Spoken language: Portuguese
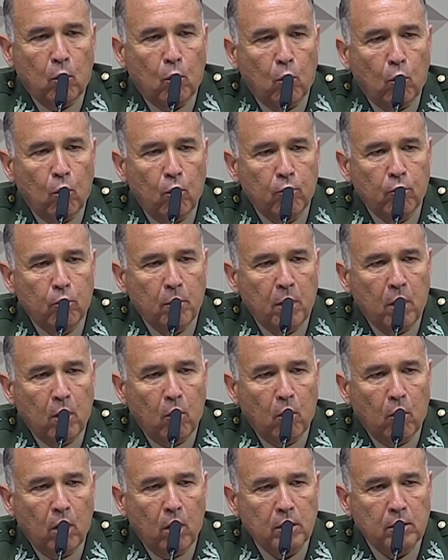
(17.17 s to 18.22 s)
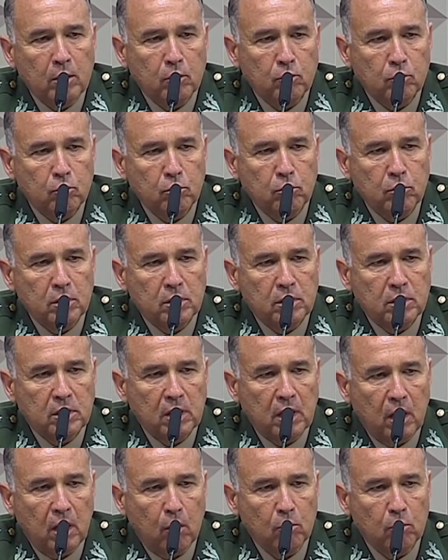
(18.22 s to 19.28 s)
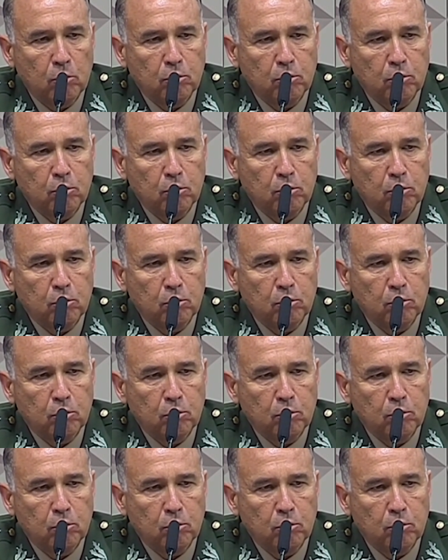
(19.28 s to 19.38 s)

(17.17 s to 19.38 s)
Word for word: Houve uma ordem judicial